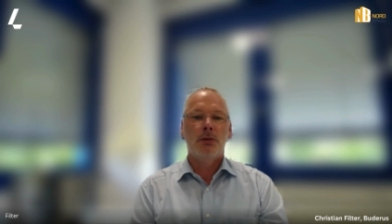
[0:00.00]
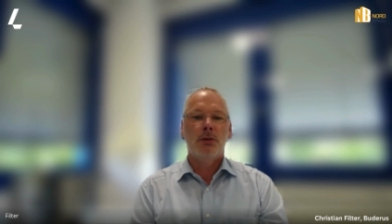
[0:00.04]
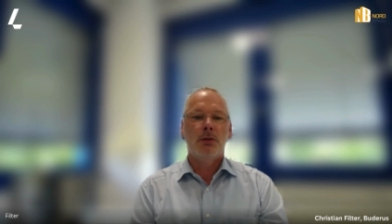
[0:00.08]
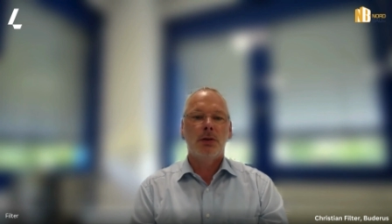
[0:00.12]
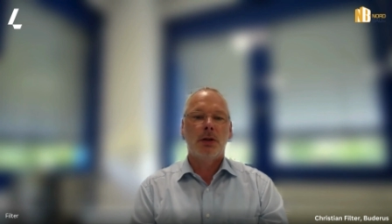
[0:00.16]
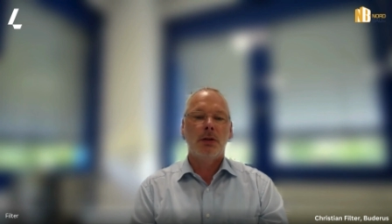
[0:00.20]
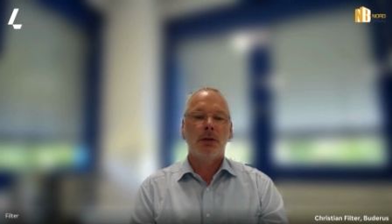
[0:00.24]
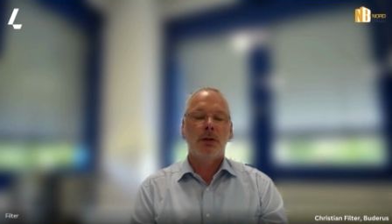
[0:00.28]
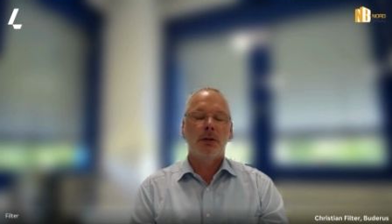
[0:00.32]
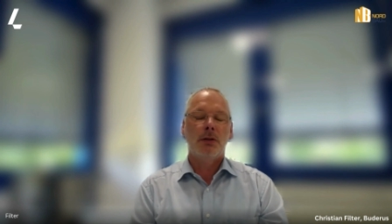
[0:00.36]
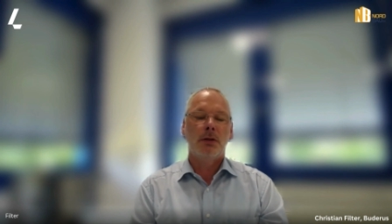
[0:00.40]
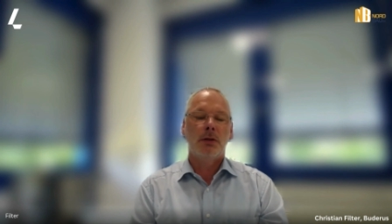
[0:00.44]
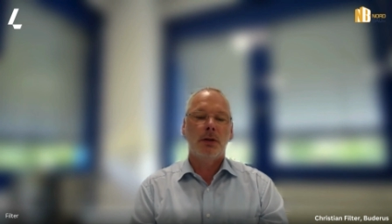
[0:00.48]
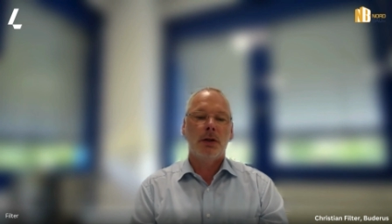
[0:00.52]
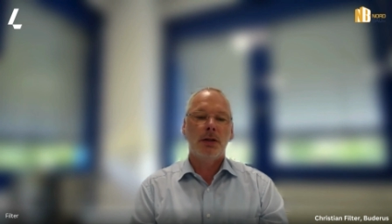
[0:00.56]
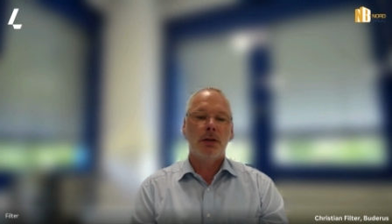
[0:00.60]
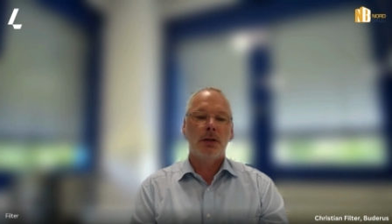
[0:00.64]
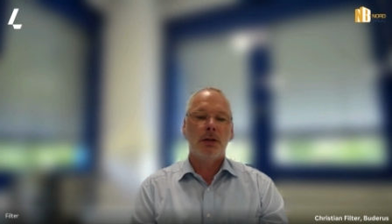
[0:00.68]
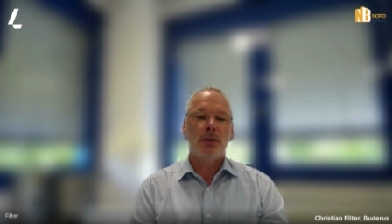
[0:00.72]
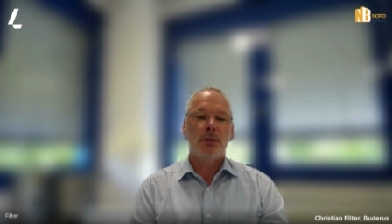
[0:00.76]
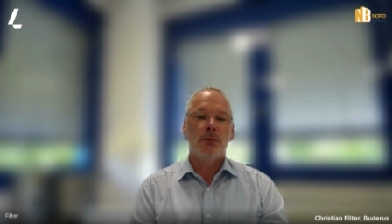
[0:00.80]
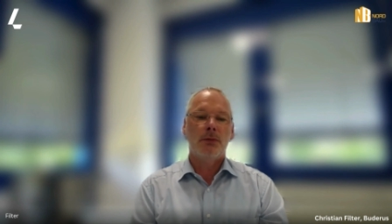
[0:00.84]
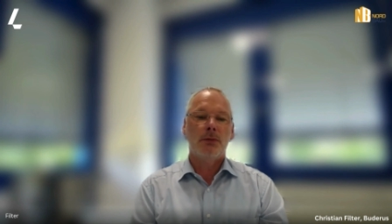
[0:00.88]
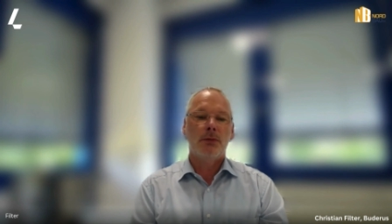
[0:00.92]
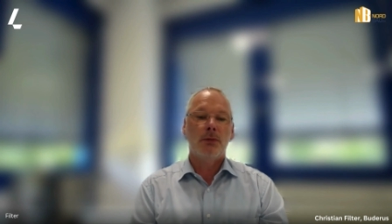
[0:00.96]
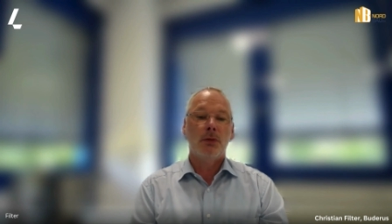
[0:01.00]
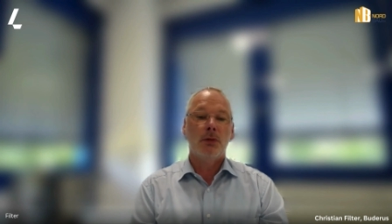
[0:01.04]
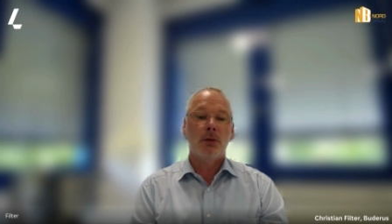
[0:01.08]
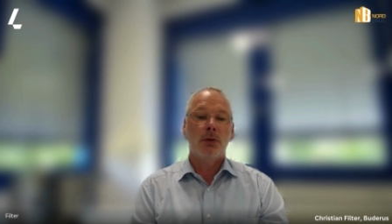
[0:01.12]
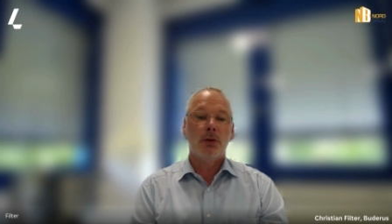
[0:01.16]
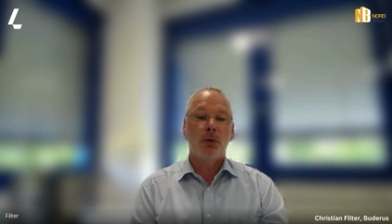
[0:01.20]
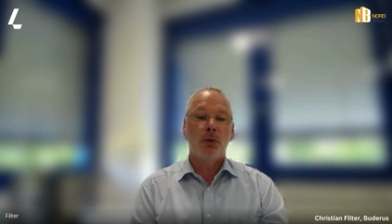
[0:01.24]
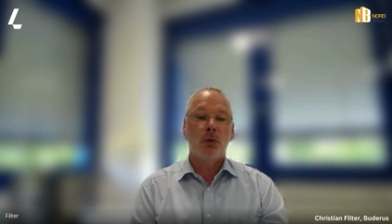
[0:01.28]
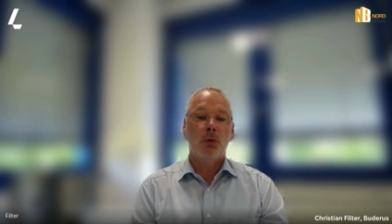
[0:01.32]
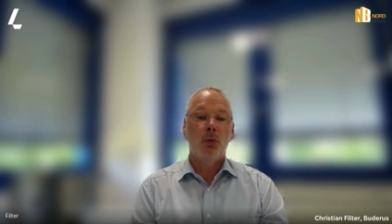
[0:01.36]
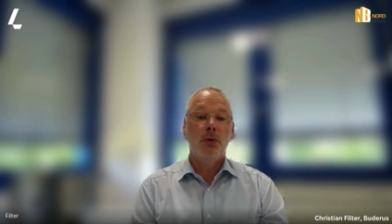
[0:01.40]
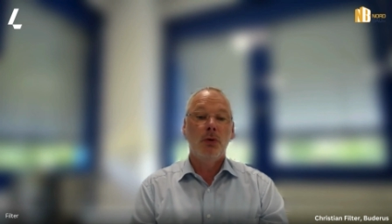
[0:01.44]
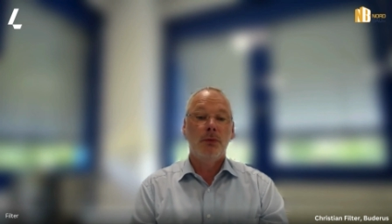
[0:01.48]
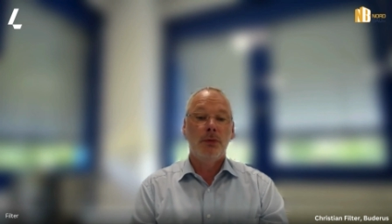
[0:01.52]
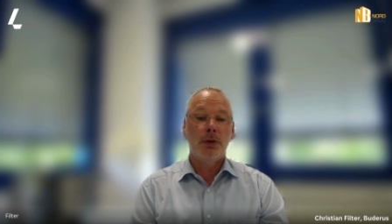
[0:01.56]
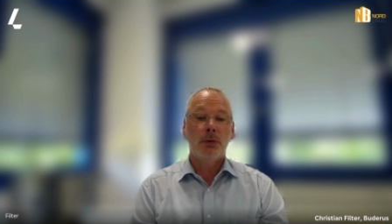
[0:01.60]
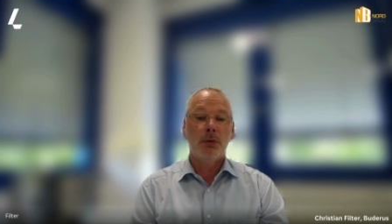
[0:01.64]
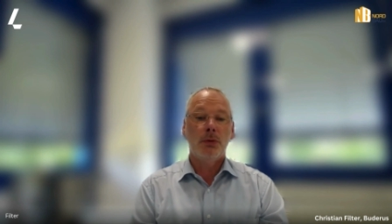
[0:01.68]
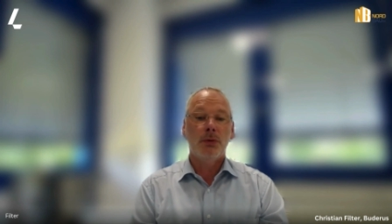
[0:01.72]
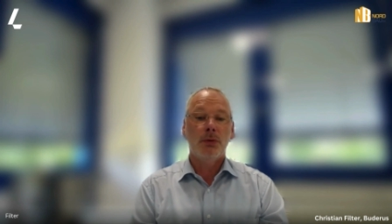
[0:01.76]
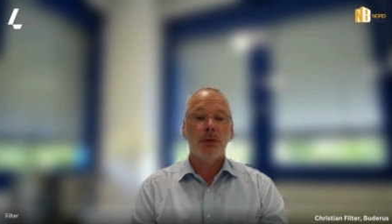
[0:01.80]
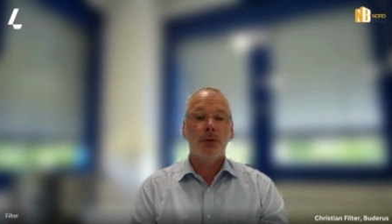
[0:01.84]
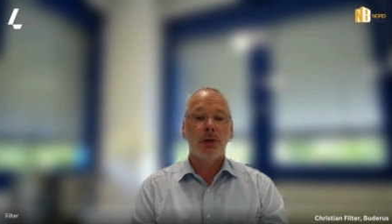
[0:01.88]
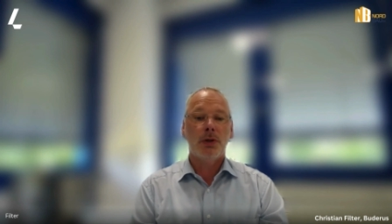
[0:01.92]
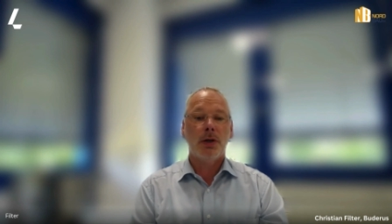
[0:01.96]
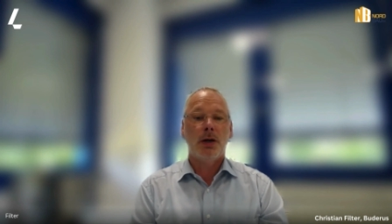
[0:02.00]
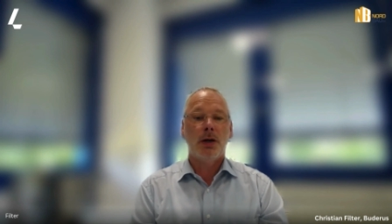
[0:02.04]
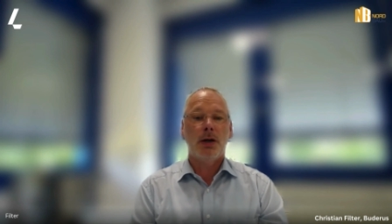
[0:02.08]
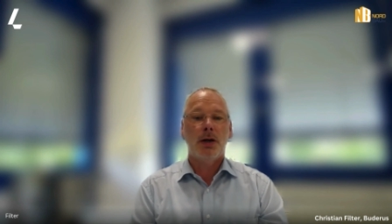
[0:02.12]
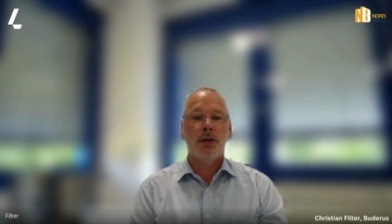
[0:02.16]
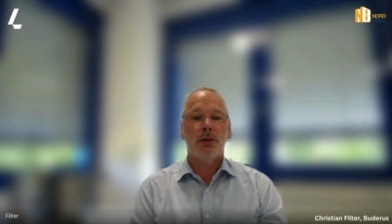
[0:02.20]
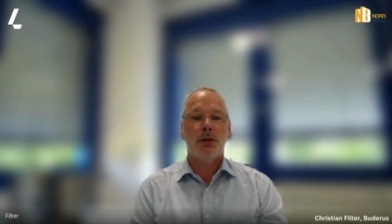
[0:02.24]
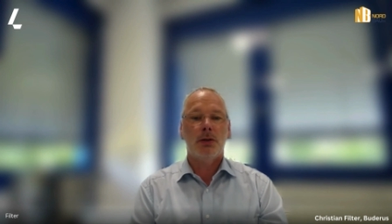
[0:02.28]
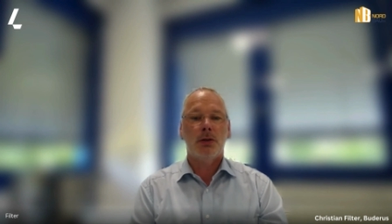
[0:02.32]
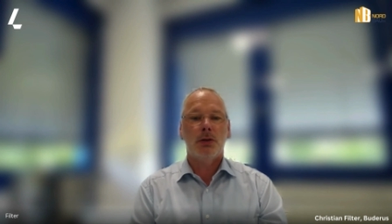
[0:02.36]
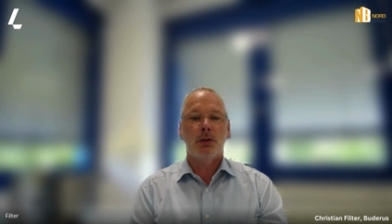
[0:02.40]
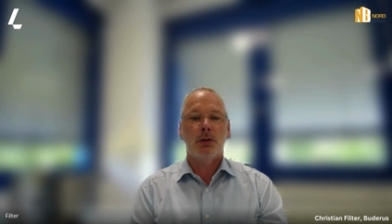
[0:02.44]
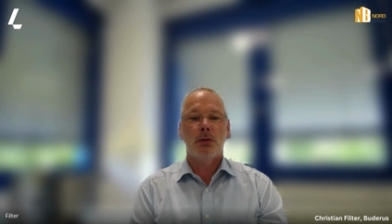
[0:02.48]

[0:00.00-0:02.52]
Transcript: Sie hat einen relativ äh, hohen Wirkungsgrad,